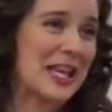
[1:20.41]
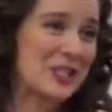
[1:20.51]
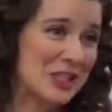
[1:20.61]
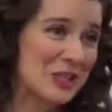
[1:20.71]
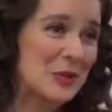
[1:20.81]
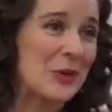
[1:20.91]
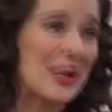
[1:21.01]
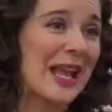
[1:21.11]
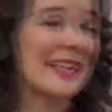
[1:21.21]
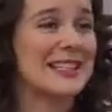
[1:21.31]
De allí
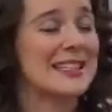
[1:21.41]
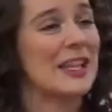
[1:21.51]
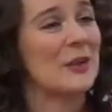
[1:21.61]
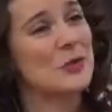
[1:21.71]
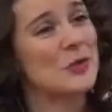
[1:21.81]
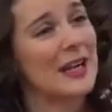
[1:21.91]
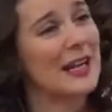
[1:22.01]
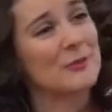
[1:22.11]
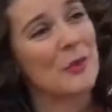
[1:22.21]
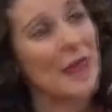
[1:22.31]
surge el deseo de ayudar a
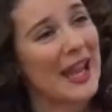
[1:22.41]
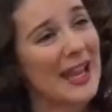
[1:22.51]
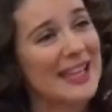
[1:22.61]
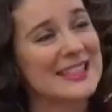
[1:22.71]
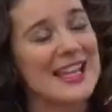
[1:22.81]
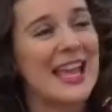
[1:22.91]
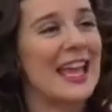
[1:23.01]
las mujeres